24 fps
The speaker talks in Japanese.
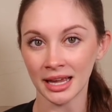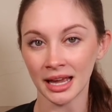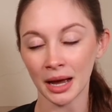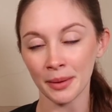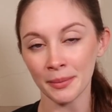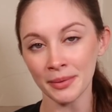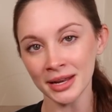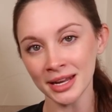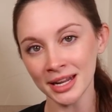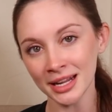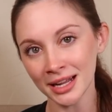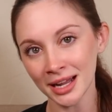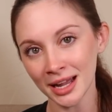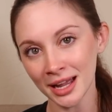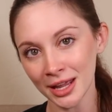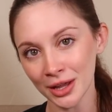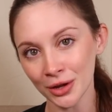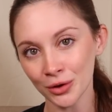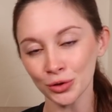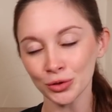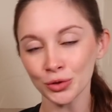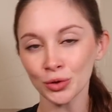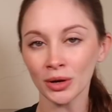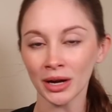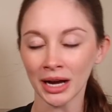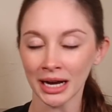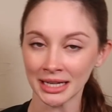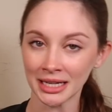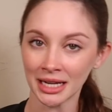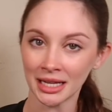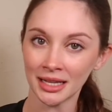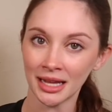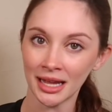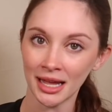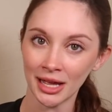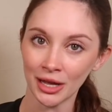アメリカ英語と
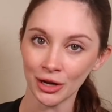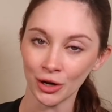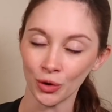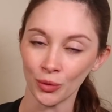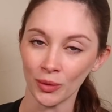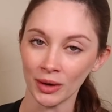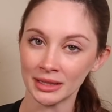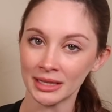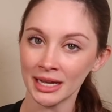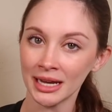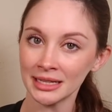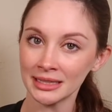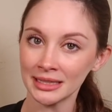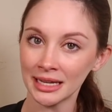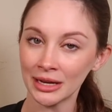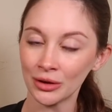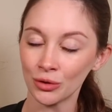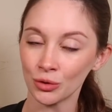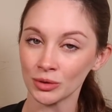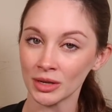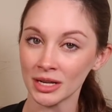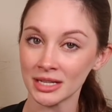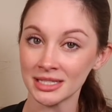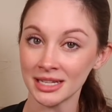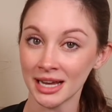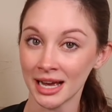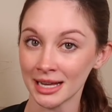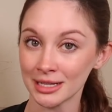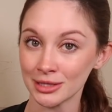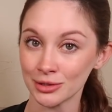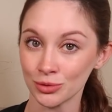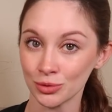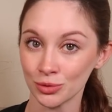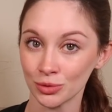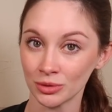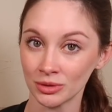カナダ英語は大体同じ
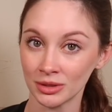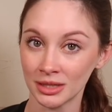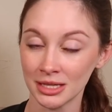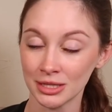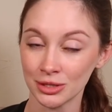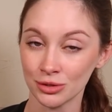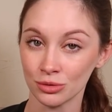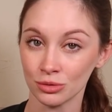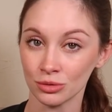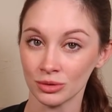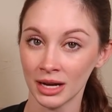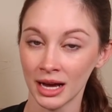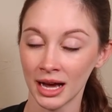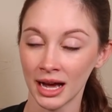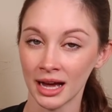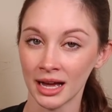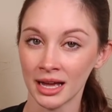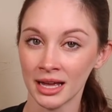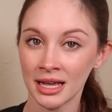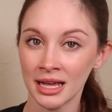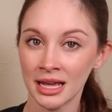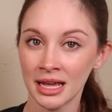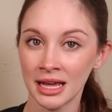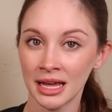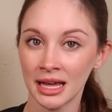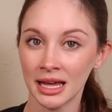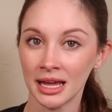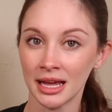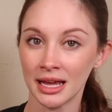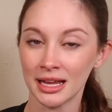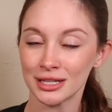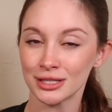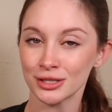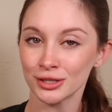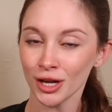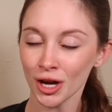発音ですが、え
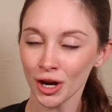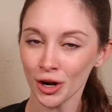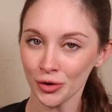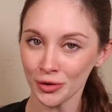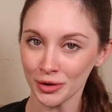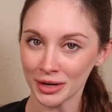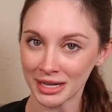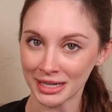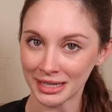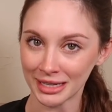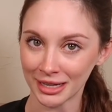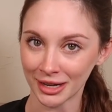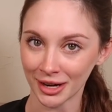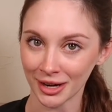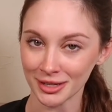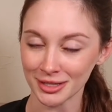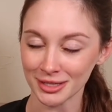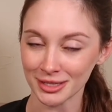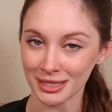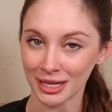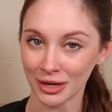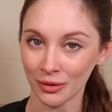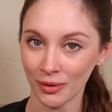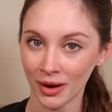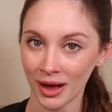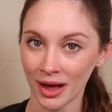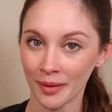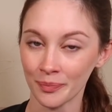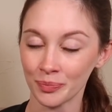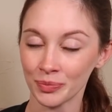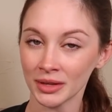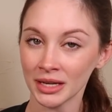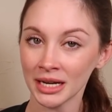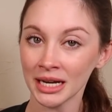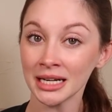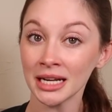sorry に関して
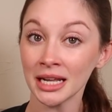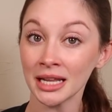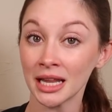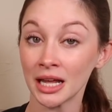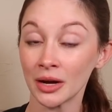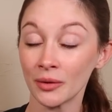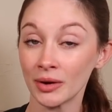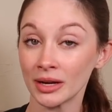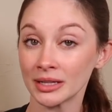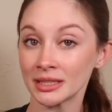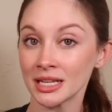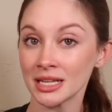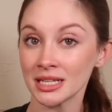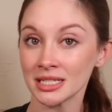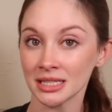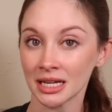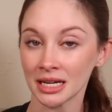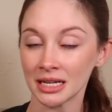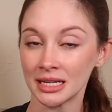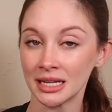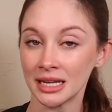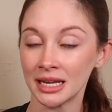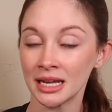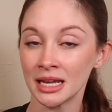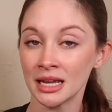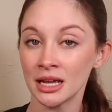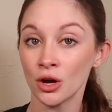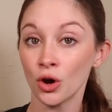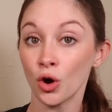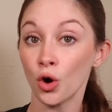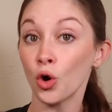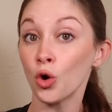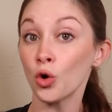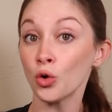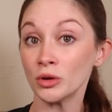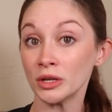は、カナダは確かに
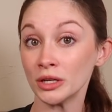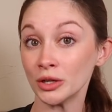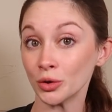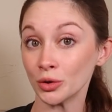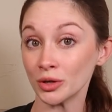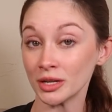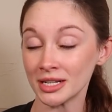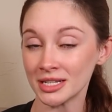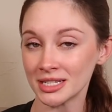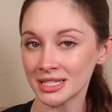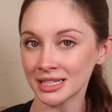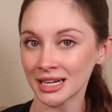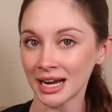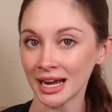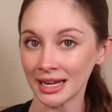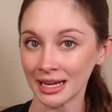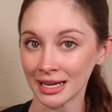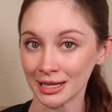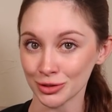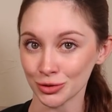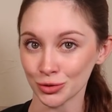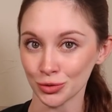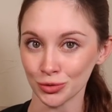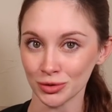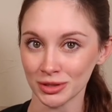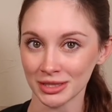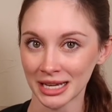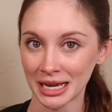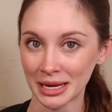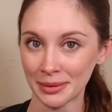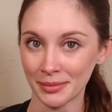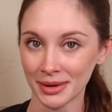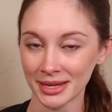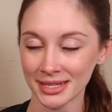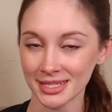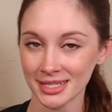O により近い発音を使
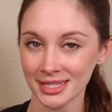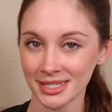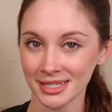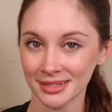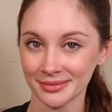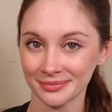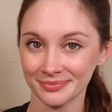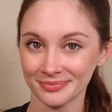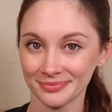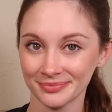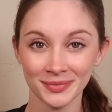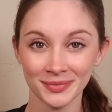います。